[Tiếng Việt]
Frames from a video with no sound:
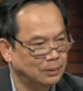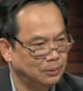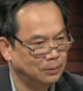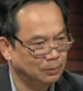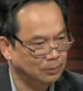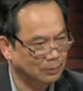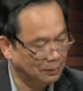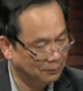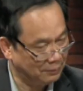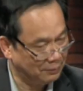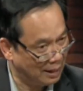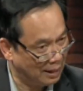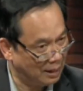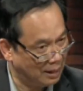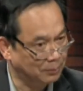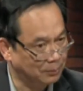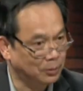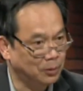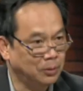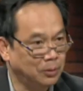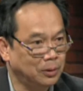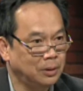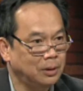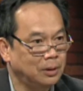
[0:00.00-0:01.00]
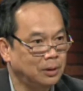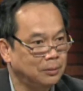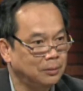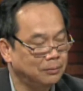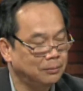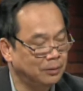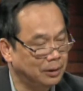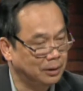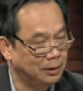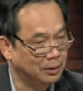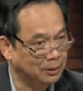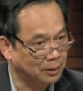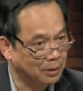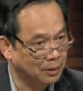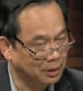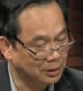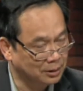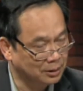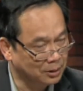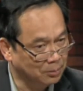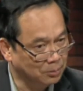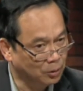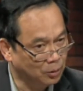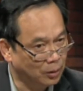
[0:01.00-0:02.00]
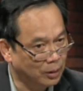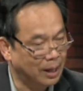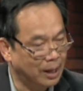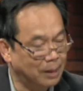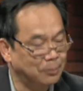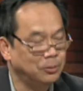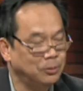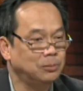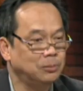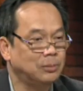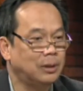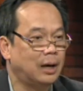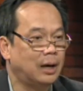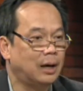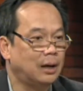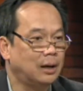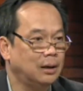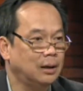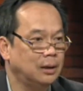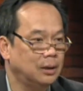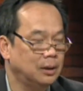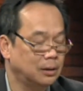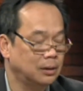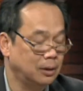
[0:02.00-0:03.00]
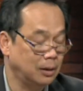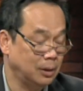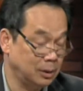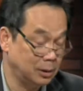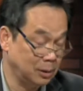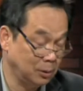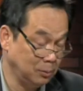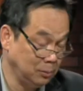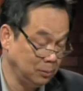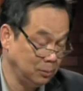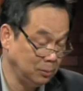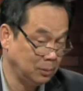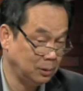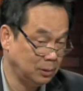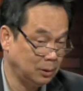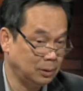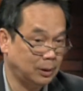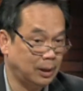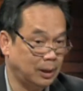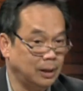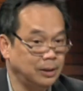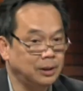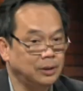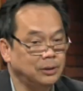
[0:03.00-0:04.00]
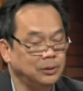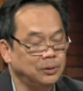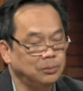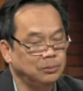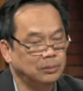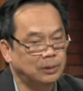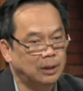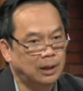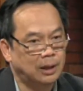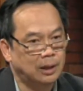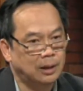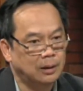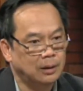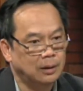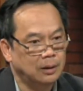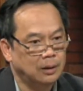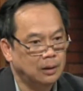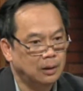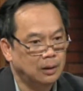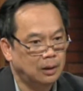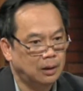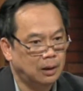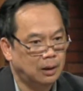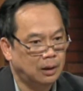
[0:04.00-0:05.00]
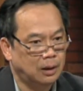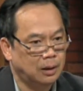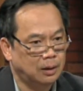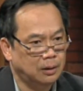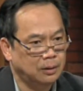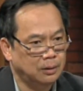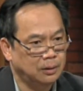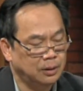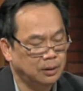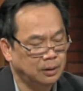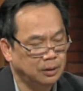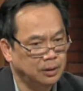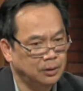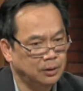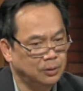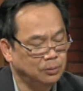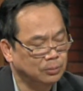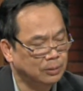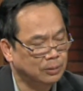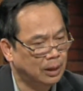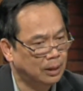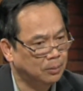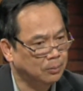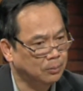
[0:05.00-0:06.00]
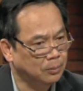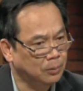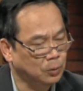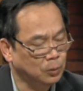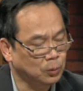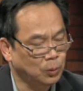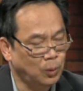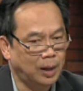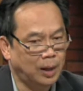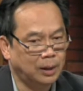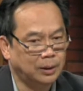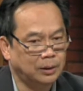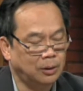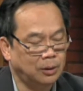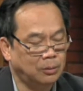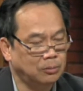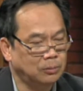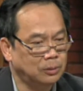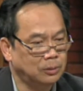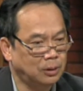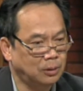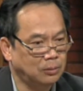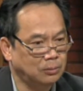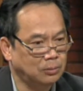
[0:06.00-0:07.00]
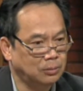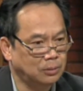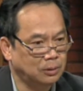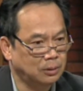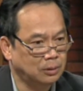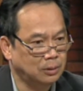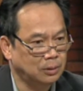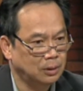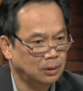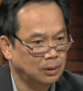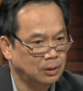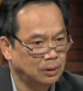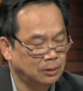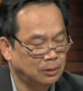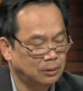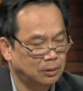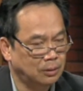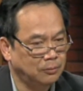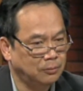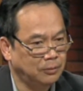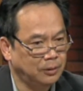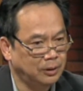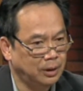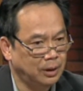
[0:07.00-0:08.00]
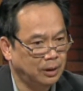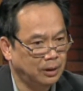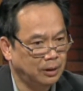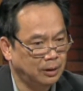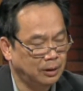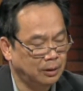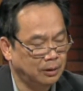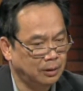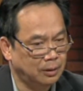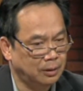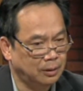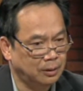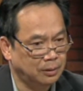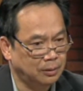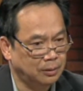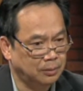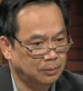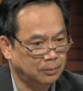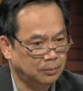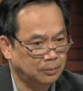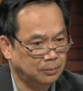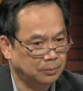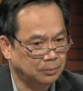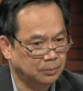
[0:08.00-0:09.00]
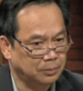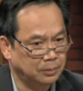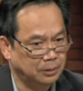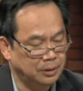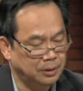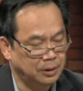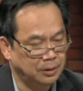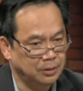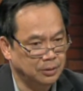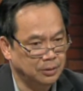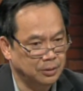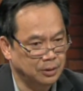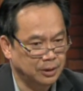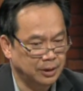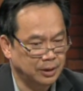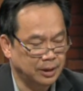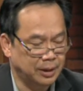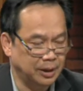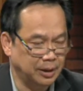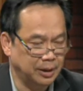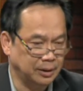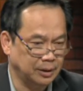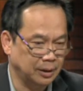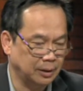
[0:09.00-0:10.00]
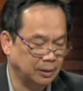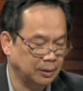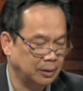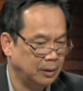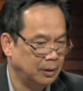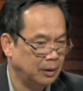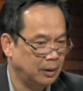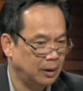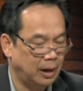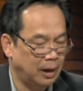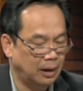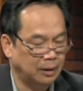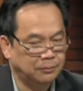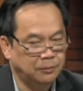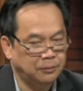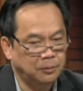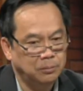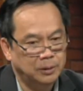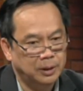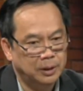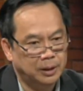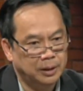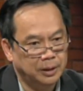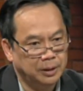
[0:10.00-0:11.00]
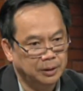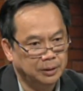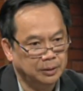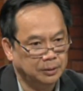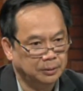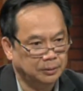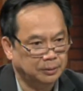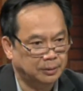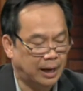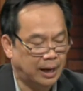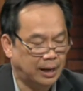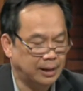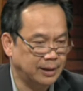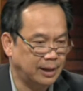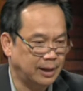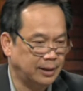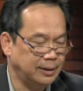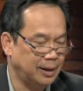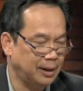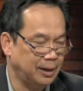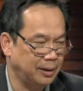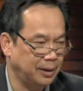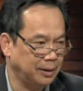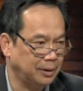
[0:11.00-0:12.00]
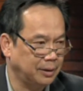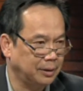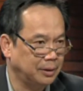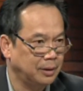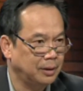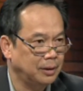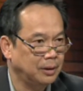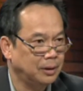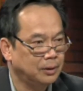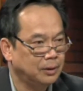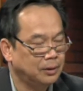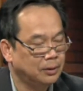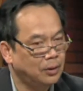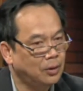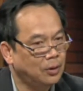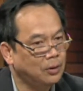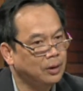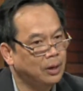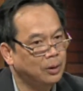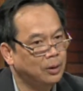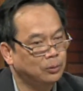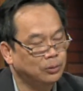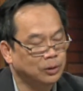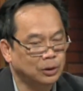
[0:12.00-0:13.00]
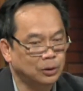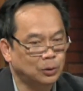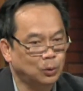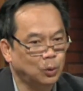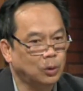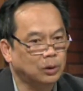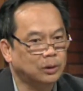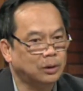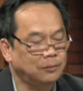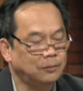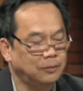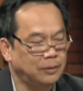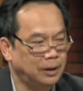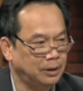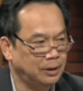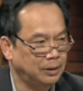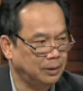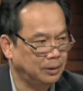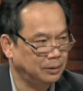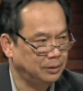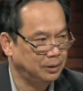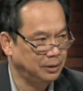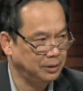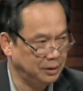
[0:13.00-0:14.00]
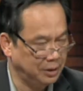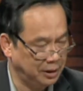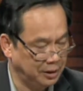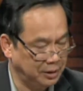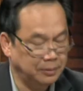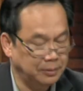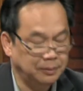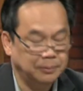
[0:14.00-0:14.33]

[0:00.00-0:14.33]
chúng ta phải làm thôi vì đời sống con em chúng ta đời sống cá nhân chúng ta à, những cái gì chúng ta mưu toan trong trong trong vấn đề à, dinh dưỡng gia đình hạnh phúc gia đình tài chánh gia đình nó đều trực thuộc trong vấn đề chính trị